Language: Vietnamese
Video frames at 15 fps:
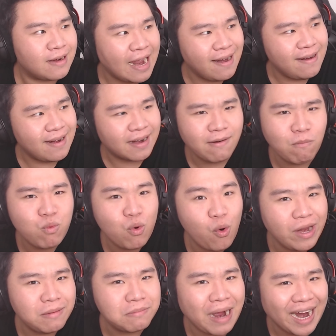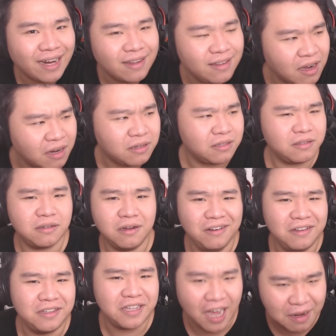Đây là đúng nguyên bản nhất.
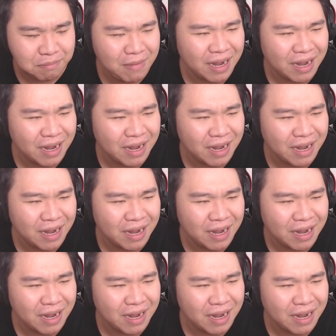Người nhện